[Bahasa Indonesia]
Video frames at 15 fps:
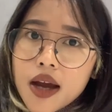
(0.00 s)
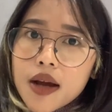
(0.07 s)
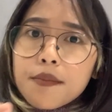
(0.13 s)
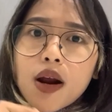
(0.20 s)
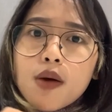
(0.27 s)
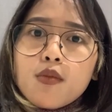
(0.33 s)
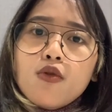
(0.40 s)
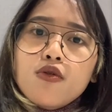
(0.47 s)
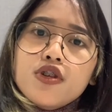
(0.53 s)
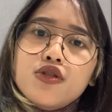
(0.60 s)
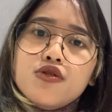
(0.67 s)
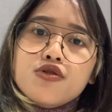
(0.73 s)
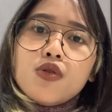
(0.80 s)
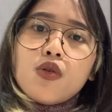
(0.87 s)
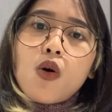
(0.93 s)
Prabowo
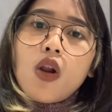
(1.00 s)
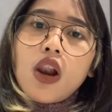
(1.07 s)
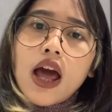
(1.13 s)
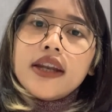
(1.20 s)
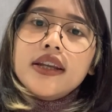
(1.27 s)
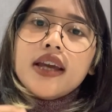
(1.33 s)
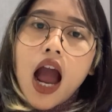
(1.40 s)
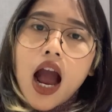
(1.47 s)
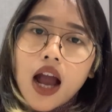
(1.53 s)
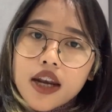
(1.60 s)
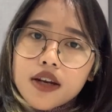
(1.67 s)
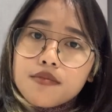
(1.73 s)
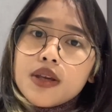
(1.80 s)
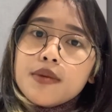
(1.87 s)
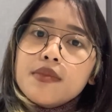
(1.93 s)
itu sekolah di
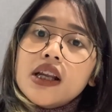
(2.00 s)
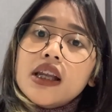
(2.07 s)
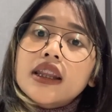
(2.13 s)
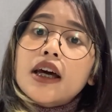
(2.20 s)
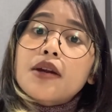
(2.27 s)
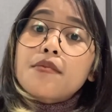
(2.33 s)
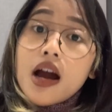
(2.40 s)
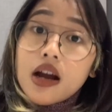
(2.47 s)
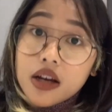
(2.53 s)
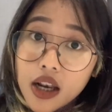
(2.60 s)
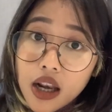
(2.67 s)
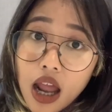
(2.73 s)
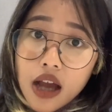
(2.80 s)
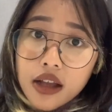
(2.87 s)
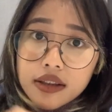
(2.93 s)
Akademi Militer
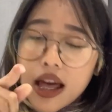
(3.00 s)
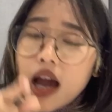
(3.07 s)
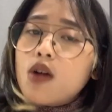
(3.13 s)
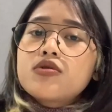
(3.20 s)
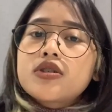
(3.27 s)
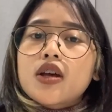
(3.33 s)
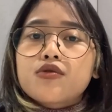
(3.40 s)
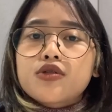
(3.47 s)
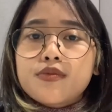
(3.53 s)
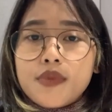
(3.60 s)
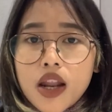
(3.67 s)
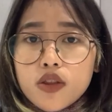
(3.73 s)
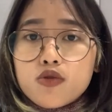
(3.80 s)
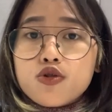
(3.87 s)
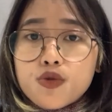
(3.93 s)
Magelang tahun
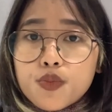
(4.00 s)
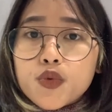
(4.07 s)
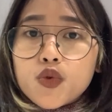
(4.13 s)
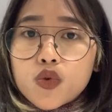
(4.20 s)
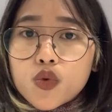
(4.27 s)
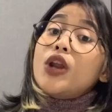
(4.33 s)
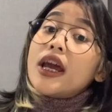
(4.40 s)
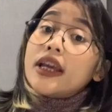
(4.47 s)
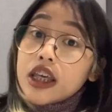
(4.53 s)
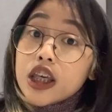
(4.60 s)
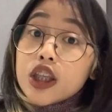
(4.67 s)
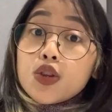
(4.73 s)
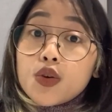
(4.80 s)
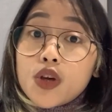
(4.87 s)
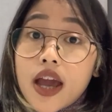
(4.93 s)
1970. Kayak
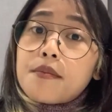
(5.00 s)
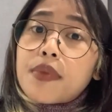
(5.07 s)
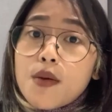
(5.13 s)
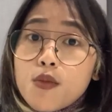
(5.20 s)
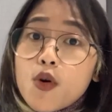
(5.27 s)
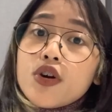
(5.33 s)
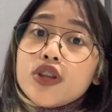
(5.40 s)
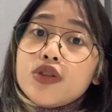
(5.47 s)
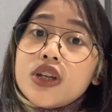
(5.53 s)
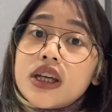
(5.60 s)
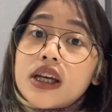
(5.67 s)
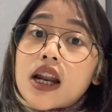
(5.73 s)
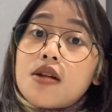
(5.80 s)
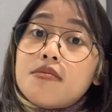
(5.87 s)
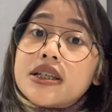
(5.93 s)
gitu ya, Prabowo itu
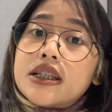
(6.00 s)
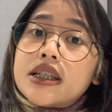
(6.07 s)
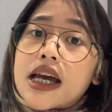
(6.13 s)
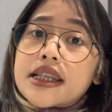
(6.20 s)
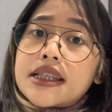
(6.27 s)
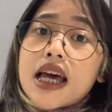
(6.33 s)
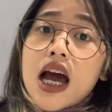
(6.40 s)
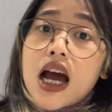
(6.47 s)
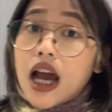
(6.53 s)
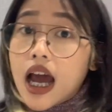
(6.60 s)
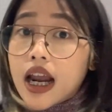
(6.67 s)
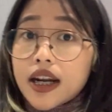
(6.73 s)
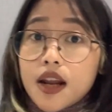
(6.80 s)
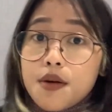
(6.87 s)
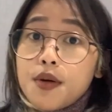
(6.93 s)
dikenal berjasa
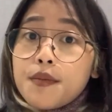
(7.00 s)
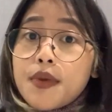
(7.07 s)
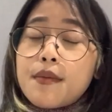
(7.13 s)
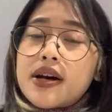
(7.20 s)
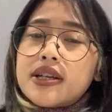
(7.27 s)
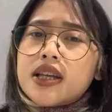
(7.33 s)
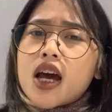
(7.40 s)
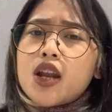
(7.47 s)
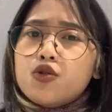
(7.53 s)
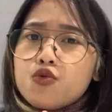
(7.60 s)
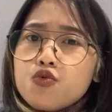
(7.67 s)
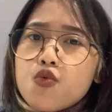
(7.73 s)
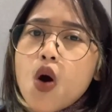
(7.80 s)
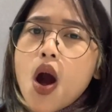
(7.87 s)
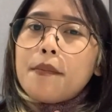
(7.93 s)
karena membebaskan
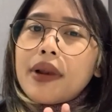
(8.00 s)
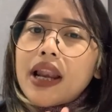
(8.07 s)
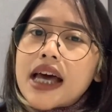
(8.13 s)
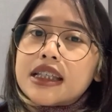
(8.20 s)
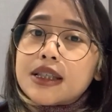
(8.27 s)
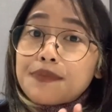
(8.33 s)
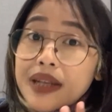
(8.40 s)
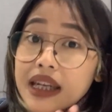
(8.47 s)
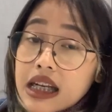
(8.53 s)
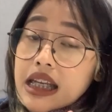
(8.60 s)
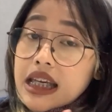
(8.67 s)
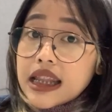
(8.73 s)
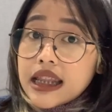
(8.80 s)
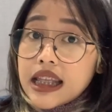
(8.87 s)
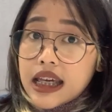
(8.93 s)
12
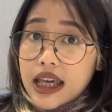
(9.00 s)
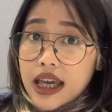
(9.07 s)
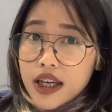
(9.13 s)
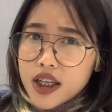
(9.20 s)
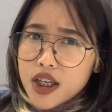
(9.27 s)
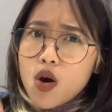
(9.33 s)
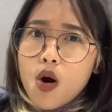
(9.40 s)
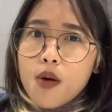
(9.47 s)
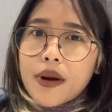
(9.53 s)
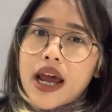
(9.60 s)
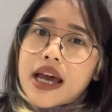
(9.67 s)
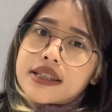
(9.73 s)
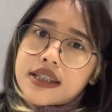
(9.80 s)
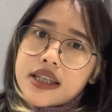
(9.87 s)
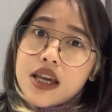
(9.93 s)
peneliti di
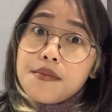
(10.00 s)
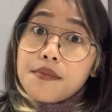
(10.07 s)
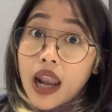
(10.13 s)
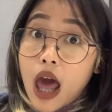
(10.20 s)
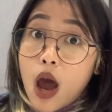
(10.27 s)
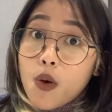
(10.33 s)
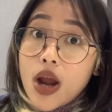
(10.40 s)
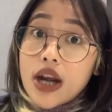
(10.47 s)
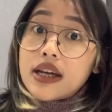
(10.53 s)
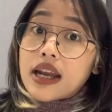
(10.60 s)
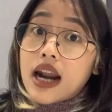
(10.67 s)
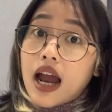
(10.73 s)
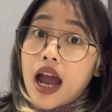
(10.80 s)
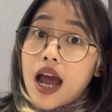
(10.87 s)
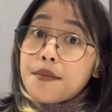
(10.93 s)
operasi melawan
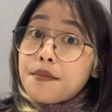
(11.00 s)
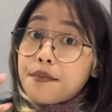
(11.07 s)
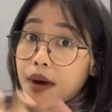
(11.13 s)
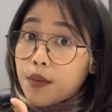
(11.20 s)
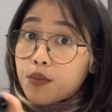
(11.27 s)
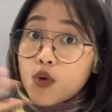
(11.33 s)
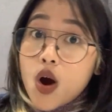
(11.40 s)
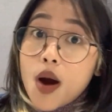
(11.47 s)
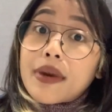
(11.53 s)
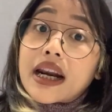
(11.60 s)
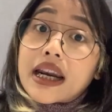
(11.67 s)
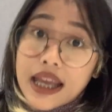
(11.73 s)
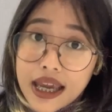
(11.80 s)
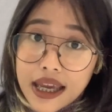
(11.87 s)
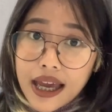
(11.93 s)
gerakan Papua
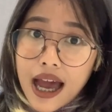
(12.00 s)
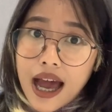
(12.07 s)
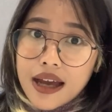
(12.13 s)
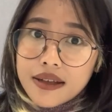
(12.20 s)
Merdeka